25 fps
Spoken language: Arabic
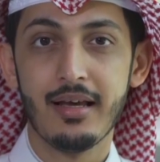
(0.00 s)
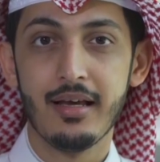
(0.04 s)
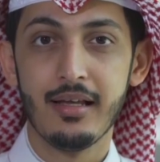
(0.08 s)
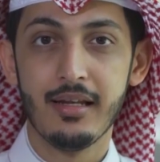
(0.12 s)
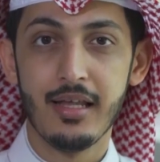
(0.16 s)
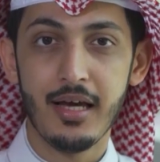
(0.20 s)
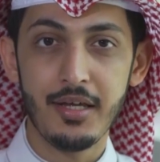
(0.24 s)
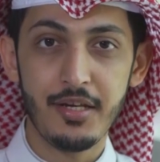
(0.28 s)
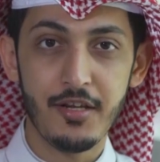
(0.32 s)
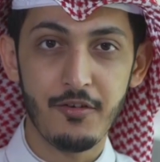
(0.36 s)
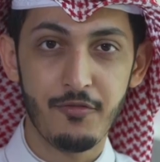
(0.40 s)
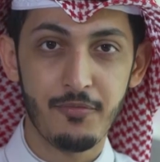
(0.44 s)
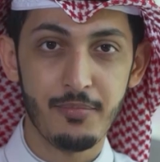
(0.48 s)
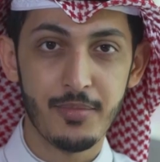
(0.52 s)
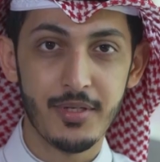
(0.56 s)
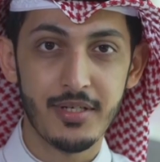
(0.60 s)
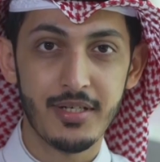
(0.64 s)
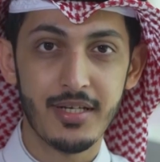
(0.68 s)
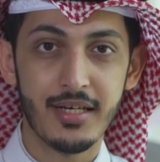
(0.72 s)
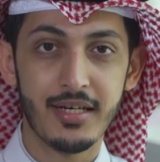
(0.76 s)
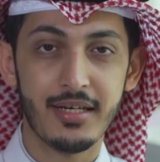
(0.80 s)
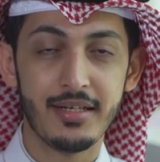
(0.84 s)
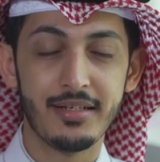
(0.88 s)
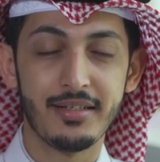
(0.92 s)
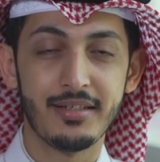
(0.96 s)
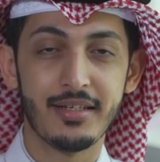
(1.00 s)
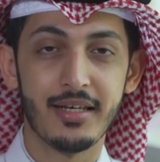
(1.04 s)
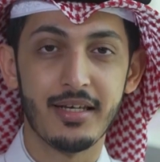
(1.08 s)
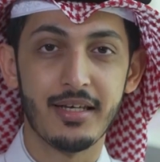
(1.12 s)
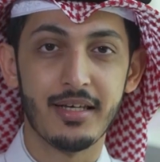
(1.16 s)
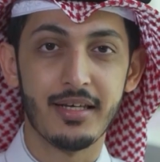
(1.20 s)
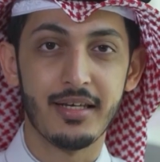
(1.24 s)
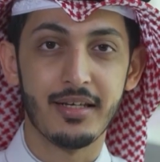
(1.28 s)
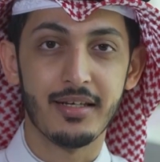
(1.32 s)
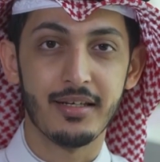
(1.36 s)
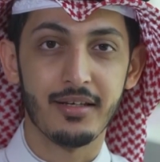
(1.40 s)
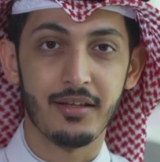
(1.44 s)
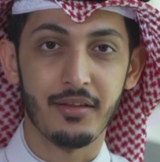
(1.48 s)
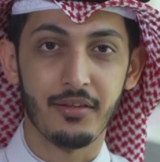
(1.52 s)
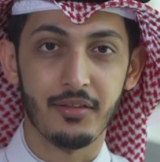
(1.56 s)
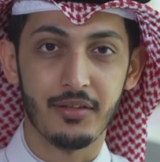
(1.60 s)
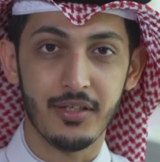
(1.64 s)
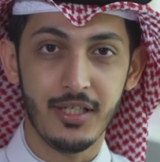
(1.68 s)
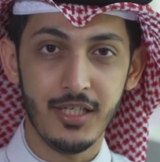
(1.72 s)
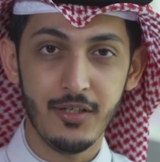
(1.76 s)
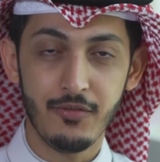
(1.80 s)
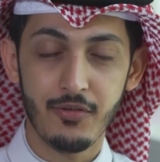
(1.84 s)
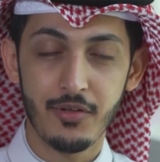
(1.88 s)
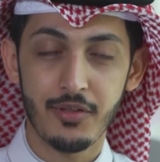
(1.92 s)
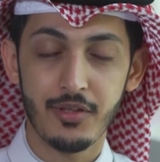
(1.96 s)
الهدف منه أن
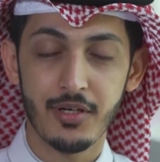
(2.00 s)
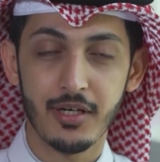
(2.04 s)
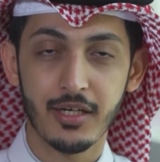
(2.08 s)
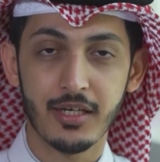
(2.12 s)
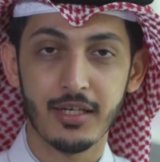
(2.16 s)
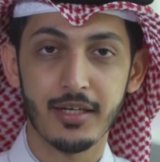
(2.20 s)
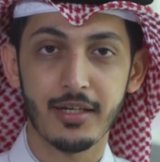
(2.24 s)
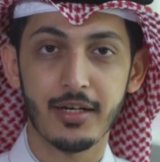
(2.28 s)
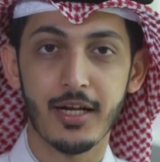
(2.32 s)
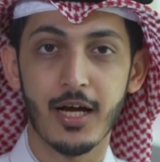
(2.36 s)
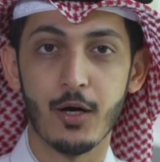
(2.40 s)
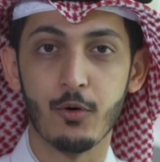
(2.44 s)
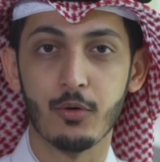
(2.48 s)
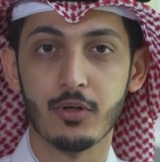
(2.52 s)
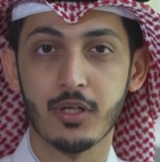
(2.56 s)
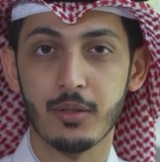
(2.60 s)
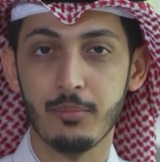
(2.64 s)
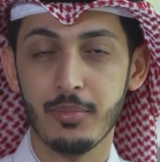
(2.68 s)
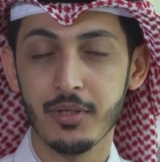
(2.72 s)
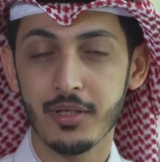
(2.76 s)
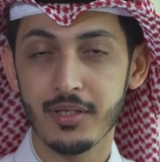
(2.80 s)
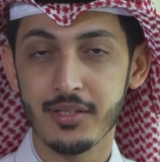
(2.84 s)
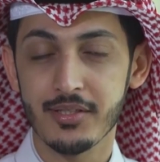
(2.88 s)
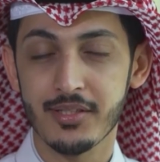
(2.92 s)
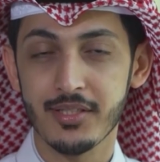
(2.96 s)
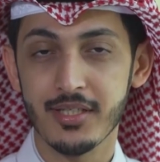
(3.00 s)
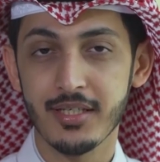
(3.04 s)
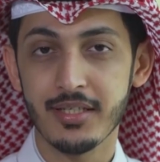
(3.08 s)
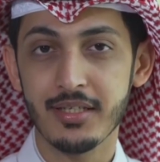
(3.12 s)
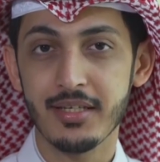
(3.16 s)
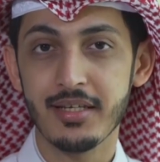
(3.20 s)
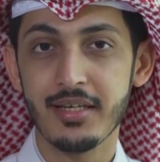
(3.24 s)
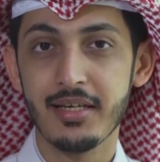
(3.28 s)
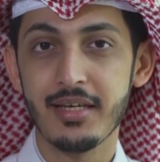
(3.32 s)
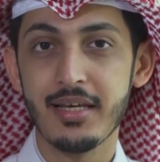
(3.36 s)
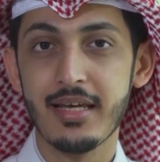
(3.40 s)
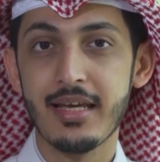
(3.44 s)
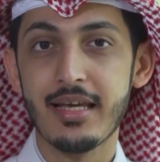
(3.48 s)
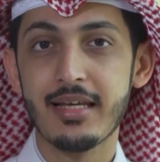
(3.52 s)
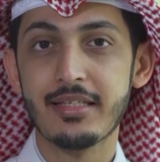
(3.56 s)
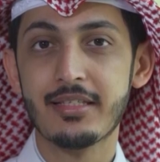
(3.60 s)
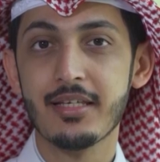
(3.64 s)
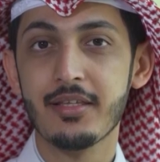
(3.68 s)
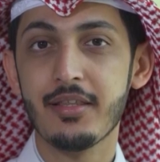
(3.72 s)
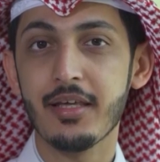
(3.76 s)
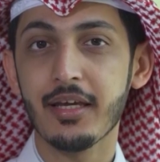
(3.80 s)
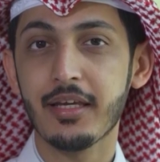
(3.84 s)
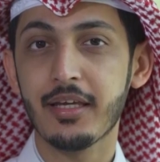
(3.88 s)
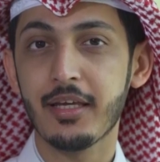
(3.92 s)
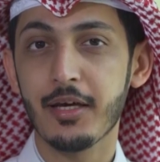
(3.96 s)
ضعيف الذاكرة أو كبير السن
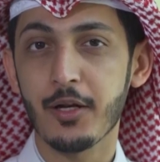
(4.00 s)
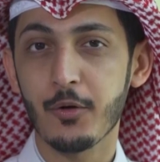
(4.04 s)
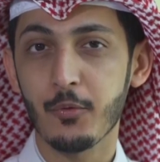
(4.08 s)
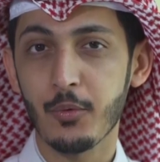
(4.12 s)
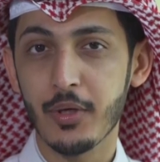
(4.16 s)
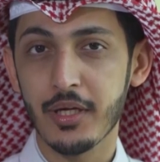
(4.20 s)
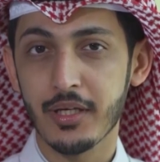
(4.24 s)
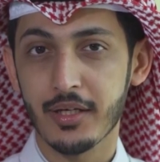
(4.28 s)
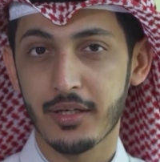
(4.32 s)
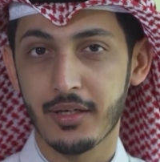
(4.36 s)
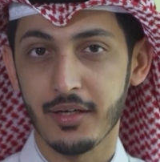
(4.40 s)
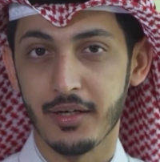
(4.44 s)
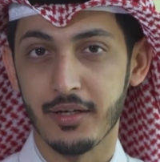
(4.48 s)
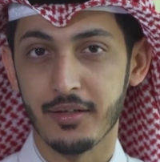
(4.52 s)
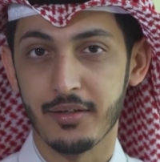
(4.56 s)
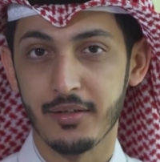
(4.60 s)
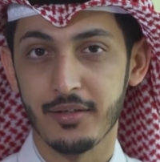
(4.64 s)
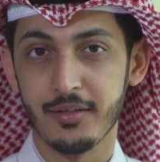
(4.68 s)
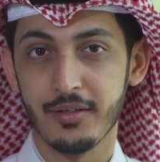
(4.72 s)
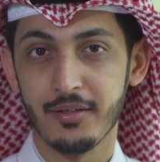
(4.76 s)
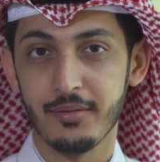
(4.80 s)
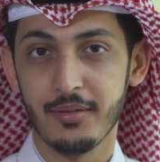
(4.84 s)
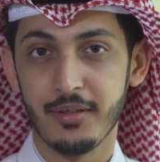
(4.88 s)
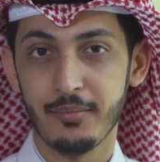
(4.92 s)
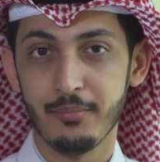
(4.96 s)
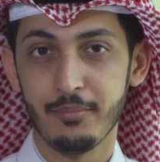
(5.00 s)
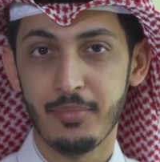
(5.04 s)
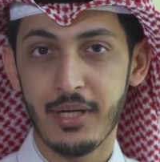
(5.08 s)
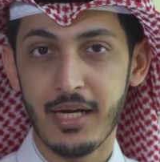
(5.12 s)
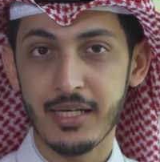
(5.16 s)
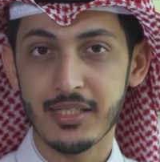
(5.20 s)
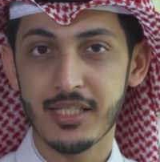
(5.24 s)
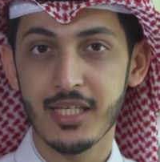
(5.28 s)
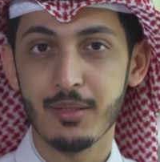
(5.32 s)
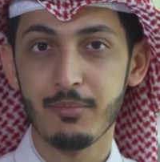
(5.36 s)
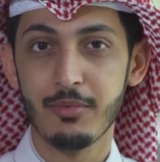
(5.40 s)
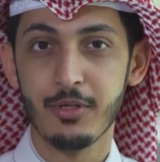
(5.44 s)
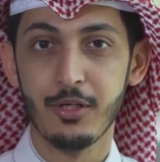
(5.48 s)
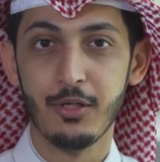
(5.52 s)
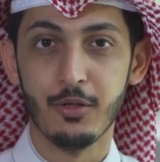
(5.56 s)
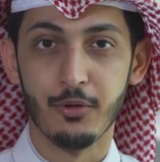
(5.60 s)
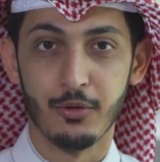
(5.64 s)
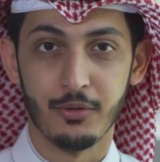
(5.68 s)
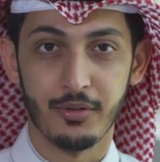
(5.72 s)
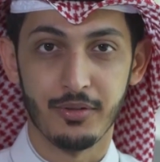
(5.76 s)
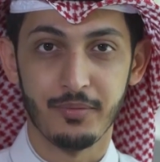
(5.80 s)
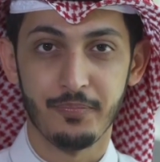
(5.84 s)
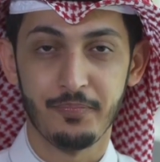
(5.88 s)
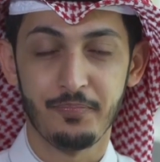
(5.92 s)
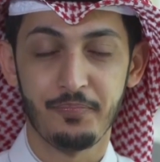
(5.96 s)
تذكر وين كان بحسب
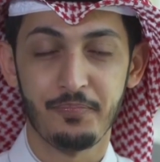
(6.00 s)
اللون